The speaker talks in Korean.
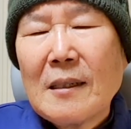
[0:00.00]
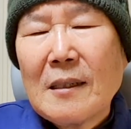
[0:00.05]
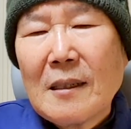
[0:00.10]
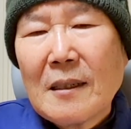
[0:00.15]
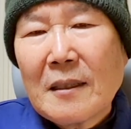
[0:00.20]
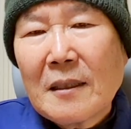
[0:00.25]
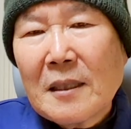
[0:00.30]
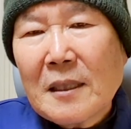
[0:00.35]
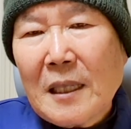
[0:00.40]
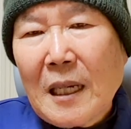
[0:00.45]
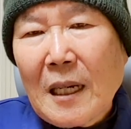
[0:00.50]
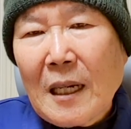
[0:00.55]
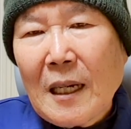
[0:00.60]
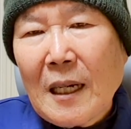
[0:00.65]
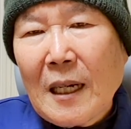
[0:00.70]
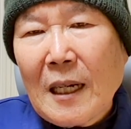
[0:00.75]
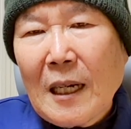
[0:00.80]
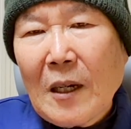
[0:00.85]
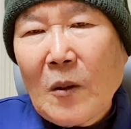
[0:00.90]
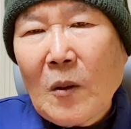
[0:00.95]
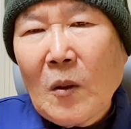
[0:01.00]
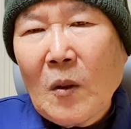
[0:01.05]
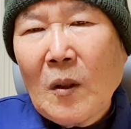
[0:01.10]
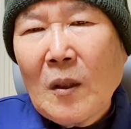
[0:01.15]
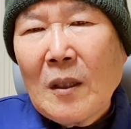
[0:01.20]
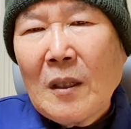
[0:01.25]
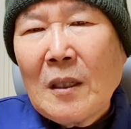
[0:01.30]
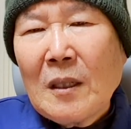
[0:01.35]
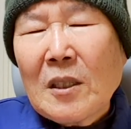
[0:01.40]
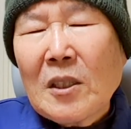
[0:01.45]
를 생각하고
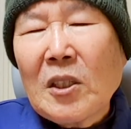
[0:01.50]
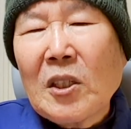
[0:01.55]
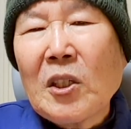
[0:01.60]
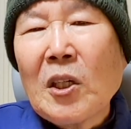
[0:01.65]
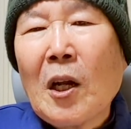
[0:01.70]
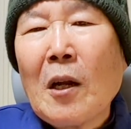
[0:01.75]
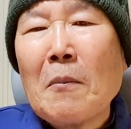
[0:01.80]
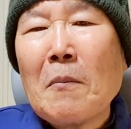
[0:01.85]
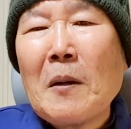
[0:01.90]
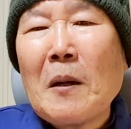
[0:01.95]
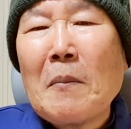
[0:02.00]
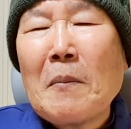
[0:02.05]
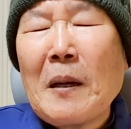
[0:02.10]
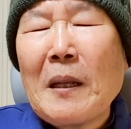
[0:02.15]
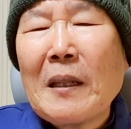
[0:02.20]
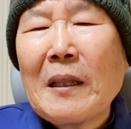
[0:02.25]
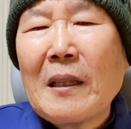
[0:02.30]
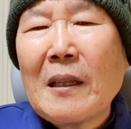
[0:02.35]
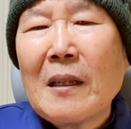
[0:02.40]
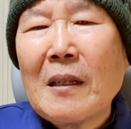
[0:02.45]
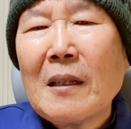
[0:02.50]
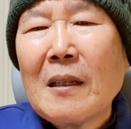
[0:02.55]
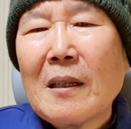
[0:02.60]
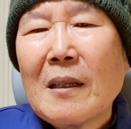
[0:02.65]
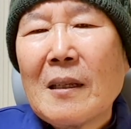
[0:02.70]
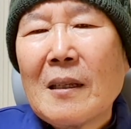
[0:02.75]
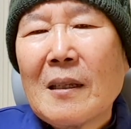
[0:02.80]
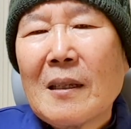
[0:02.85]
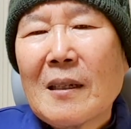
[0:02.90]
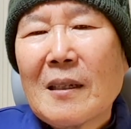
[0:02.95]
그 열매 맺는
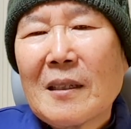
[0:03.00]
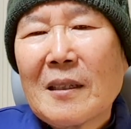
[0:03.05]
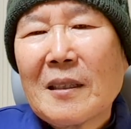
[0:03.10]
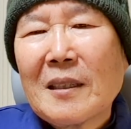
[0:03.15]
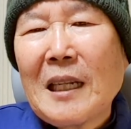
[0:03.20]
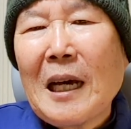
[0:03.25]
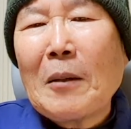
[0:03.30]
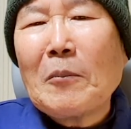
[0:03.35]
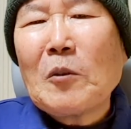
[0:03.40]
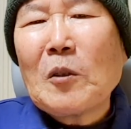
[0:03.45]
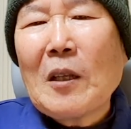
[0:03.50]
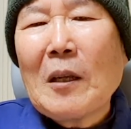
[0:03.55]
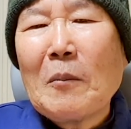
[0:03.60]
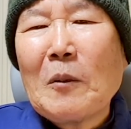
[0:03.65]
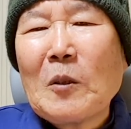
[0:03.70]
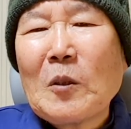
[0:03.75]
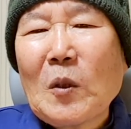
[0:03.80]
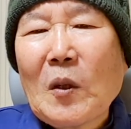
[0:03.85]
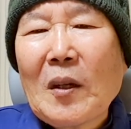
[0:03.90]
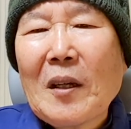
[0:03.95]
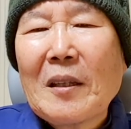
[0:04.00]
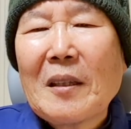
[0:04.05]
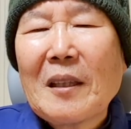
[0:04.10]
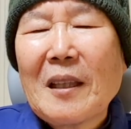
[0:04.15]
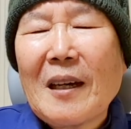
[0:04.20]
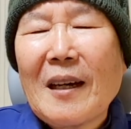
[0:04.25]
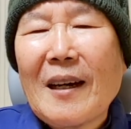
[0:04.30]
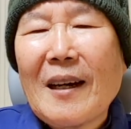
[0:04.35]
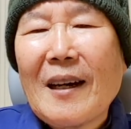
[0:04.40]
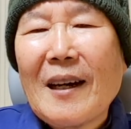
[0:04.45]
그런 나무 되면
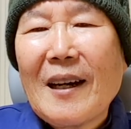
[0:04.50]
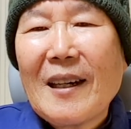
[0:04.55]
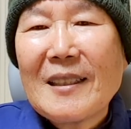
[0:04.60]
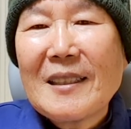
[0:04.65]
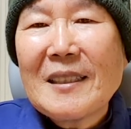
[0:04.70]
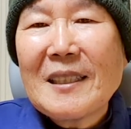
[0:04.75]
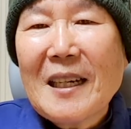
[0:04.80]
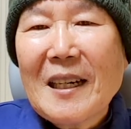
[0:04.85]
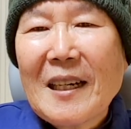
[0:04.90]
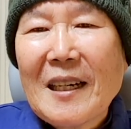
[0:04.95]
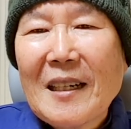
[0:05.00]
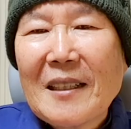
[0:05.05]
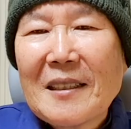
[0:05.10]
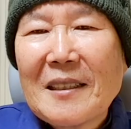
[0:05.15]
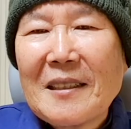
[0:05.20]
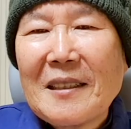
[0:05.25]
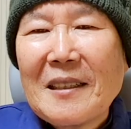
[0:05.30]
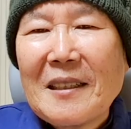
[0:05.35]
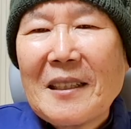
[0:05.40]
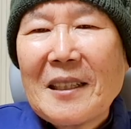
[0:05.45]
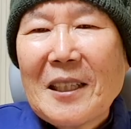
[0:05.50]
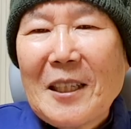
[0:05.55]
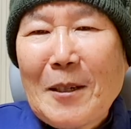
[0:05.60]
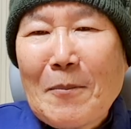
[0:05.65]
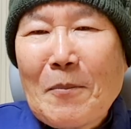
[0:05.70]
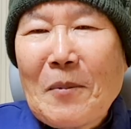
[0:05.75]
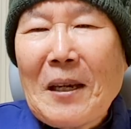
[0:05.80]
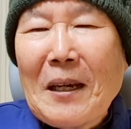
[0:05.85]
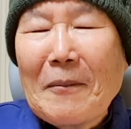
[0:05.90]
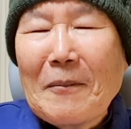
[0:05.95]
좋겠다 하는 생각을
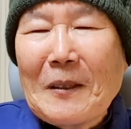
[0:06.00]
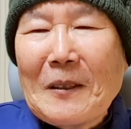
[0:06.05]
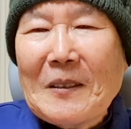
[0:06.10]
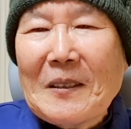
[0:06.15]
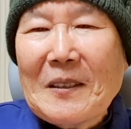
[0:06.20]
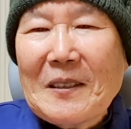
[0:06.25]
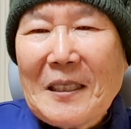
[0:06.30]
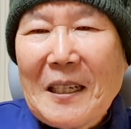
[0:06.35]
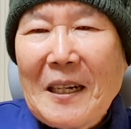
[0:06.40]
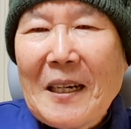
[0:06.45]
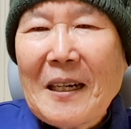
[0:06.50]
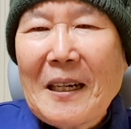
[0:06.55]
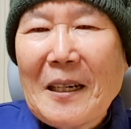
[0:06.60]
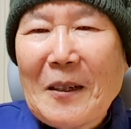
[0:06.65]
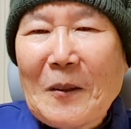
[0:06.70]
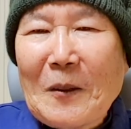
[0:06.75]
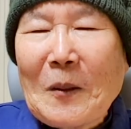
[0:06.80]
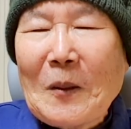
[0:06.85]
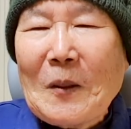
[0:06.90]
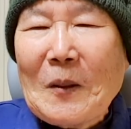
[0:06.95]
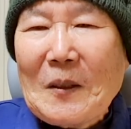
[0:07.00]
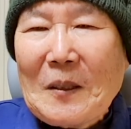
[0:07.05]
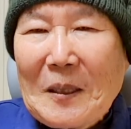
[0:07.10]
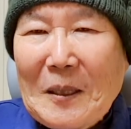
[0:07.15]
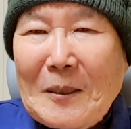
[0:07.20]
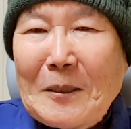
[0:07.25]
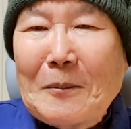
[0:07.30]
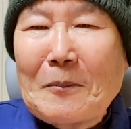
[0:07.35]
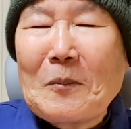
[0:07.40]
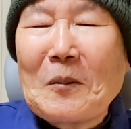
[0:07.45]
깊이 하면서 살아가고
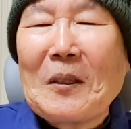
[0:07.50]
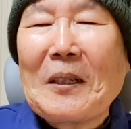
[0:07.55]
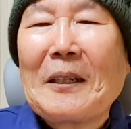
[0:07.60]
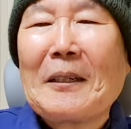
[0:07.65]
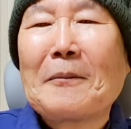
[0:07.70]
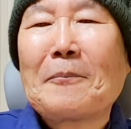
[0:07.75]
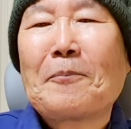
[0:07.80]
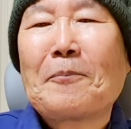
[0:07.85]
있습니다.